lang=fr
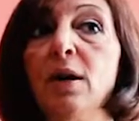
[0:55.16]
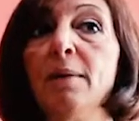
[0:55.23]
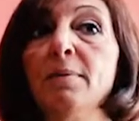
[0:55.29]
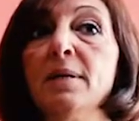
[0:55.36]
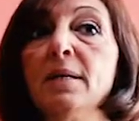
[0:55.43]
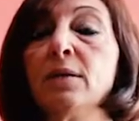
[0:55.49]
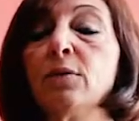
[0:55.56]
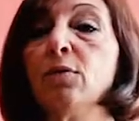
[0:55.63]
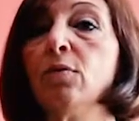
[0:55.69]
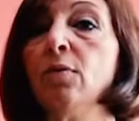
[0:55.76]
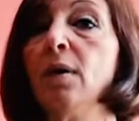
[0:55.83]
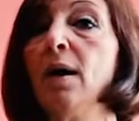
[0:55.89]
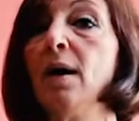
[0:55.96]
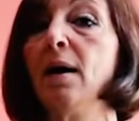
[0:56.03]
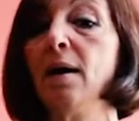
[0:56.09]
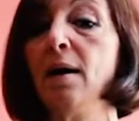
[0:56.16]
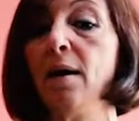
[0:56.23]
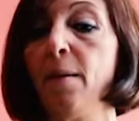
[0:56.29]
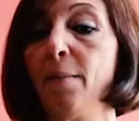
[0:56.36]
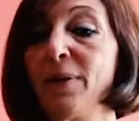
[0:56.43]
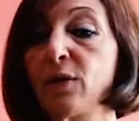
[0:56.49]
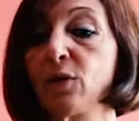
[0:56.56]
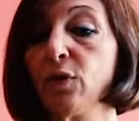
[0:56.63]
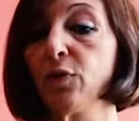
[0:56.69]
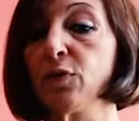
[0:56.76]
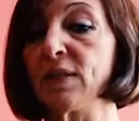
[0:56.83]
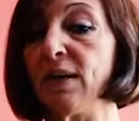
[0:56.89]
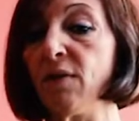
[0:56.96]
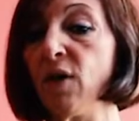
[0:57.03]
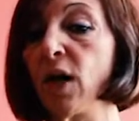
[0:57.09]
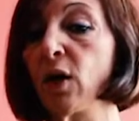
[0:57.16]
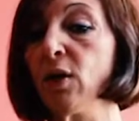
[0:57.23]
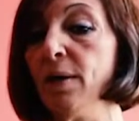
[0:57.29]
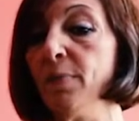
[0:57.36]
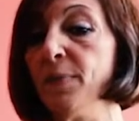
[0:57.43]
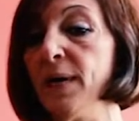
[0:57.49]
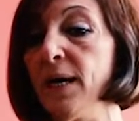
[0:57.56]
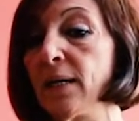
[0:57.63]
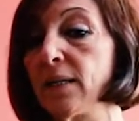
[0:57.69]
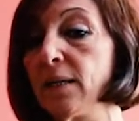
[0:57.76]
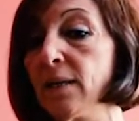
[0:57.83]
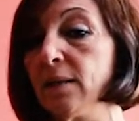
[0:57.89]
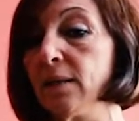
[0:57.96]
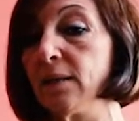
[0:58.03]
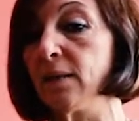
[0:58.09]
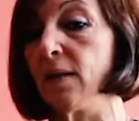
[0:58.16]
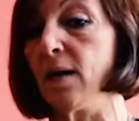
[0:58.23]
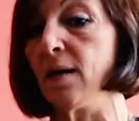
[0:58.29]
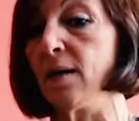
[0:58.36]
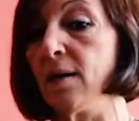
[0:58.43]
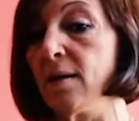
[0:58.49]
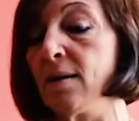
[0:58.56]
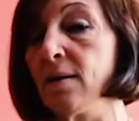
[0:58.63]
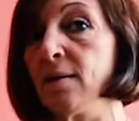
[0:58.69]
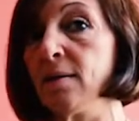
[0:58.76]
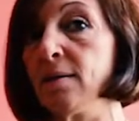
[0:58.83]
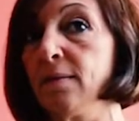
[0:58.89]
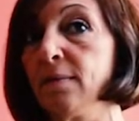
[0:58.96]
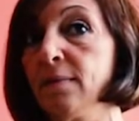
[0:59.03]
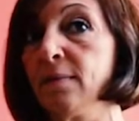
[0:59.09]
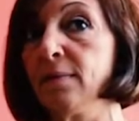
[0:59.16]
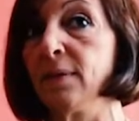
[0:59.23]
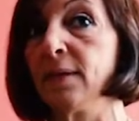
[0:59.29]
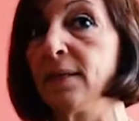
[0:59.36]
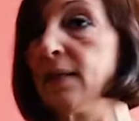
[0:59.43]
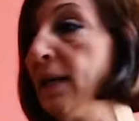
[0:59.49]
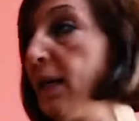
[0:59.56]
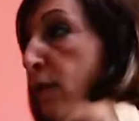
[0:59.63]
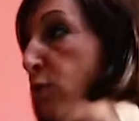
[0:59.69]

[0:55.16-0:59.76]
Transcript: dans la maison. Parce qu'il faut savoir que les pierres, c'est